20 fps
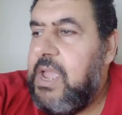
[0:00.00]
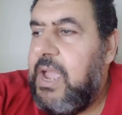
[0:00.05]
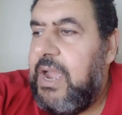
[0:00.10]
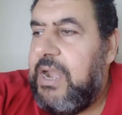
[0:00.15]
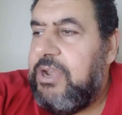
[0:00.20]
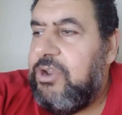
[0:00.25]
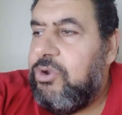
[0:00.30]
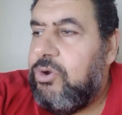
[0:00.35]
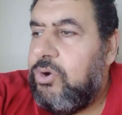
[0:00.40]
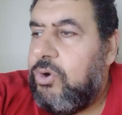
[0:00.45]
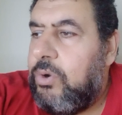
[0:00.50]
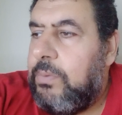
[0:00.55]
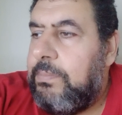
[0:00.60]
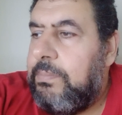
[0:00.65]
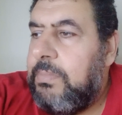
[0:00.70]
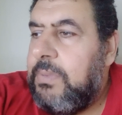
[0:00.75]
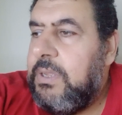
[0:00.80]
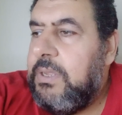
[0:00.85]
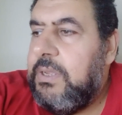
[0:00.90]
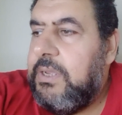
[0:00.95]

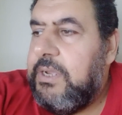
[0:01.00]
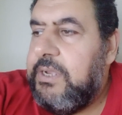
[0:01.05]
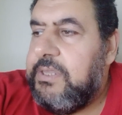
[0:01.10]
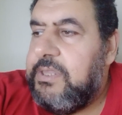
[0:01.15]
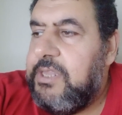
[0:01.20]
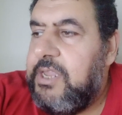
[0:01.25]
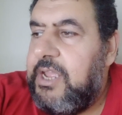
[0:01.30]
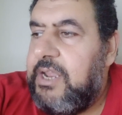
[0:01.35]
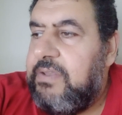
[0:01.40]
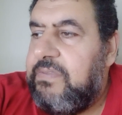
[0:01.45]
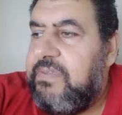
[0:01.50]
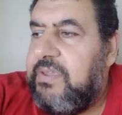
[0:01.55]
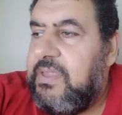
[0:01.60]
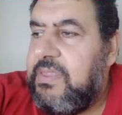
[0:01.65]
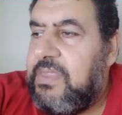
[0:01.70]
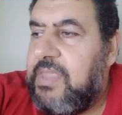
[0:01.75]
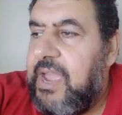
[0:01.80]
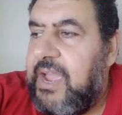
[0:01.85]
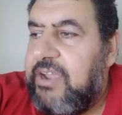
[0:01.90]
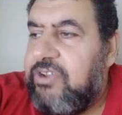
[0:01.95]
اليوم 2
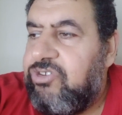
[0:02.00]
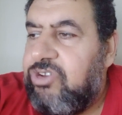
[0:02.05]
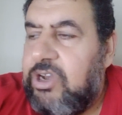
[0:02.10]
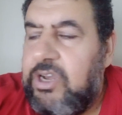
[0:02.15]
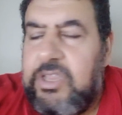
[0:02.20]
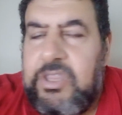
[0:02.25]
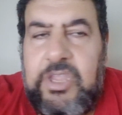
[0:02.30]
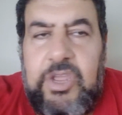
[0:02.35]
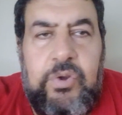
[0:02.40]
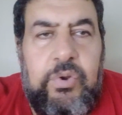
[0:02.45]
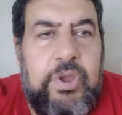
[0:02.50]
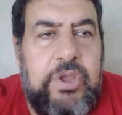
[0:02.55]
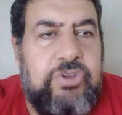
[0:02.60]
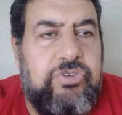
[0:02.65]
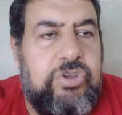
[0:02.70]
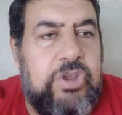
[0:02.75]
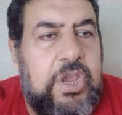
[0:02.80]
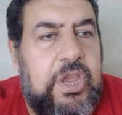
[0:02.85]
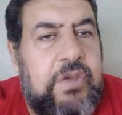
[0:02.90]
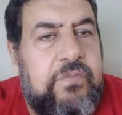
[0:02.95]
6
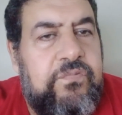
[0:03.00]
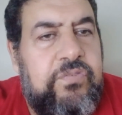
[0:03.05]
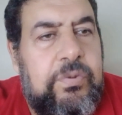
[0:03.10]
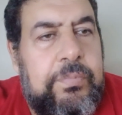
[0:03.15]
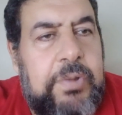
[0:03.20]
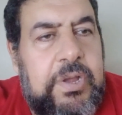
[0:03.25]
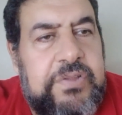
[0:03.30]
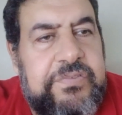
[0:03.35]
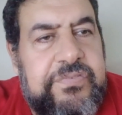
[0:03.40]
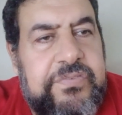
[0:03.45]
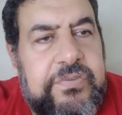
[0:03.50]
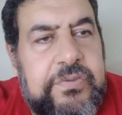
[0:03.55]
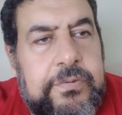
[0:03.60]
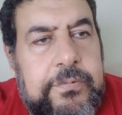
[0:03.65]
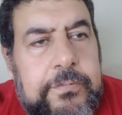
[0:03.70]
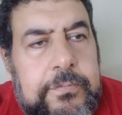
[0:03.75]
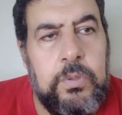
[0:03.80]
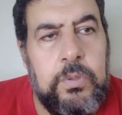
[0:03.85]
2022 في مصر